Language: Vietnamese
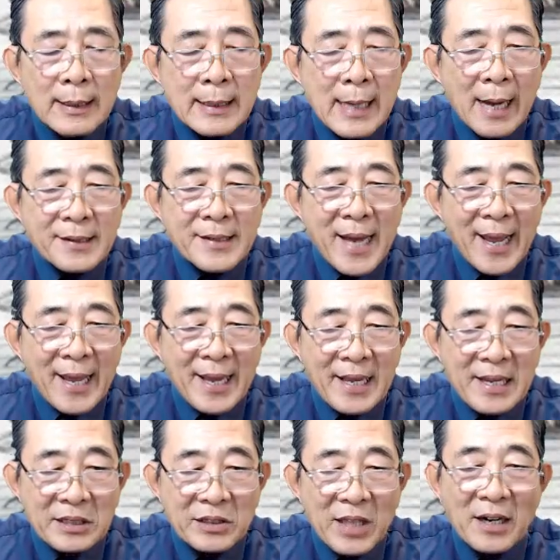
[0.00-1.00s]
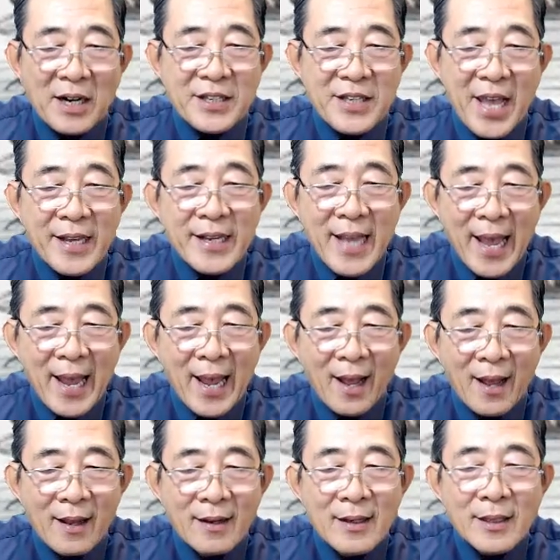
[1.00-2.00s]
Lời này thật là dễ nghe,
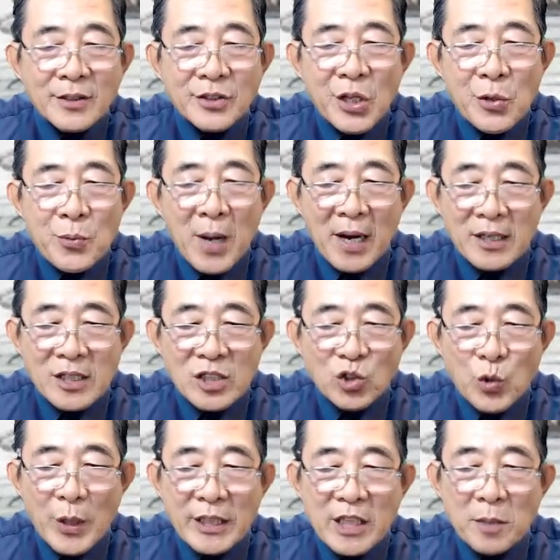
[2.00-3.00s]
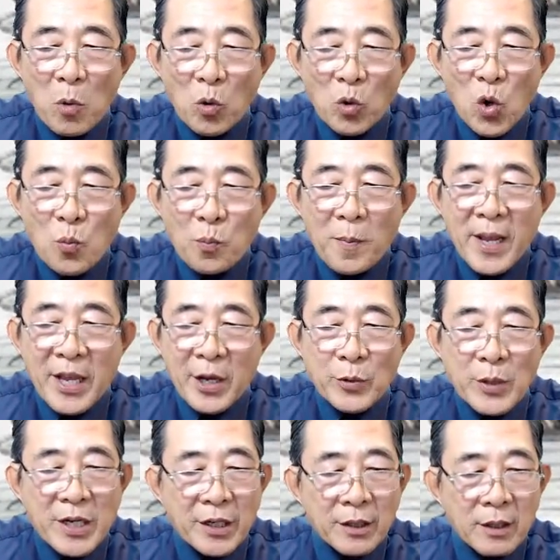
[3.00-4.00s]
tiêu ngự suy tính một lúc mới
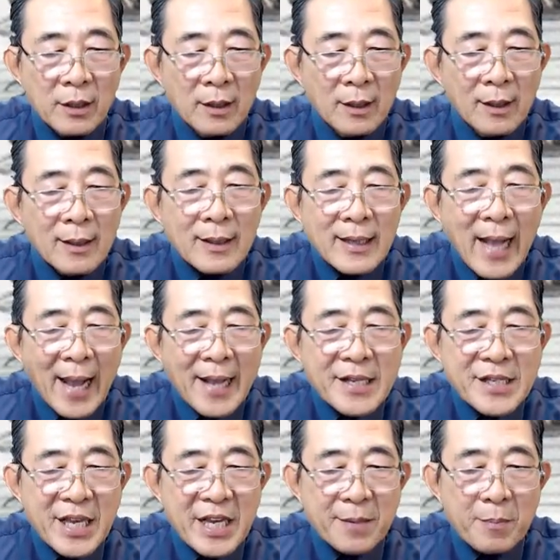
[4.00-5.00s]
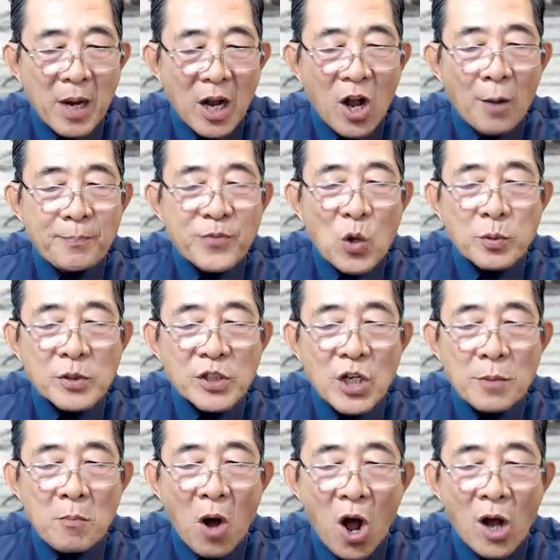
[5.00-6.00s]
hiểu được. Cái gì mà góp chút
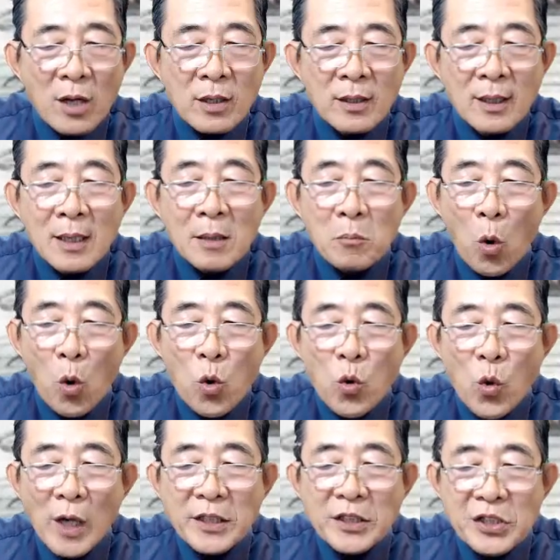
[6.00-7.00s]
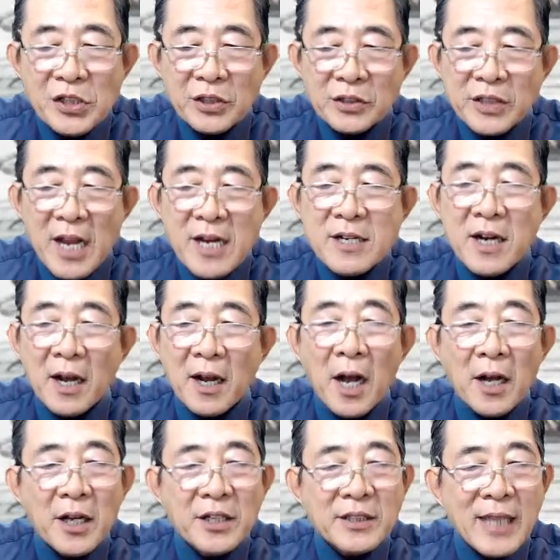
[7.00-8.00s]
sức mọn, muốn khuếch trường thế lực
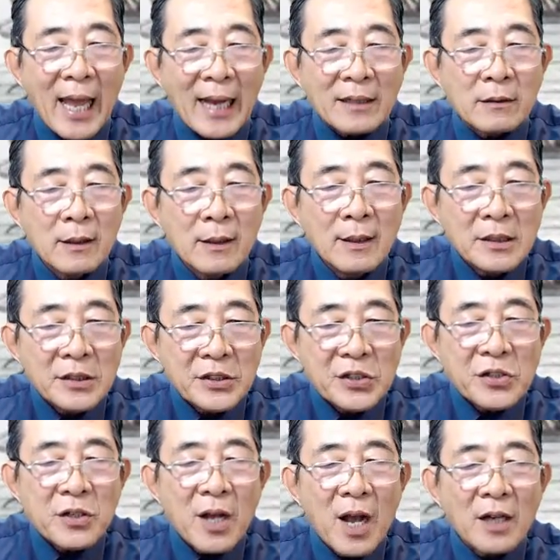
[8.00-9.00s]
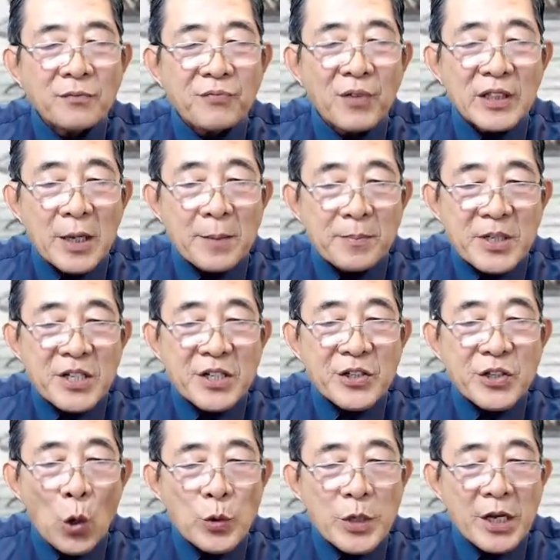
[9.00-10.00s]
ở Kinh Thành, trước hết phải tìm được
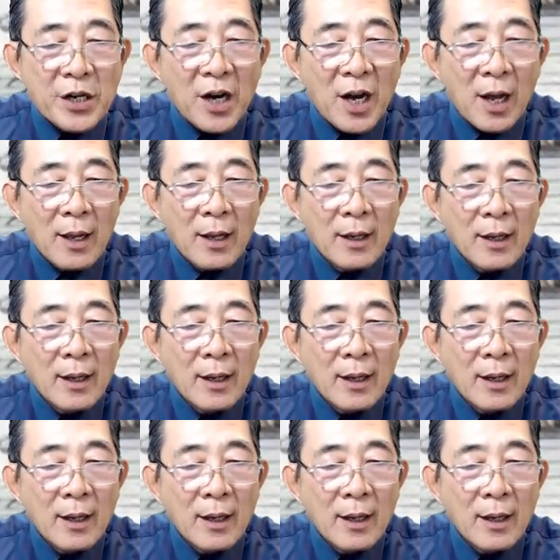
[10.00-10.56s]
chỗ dựa.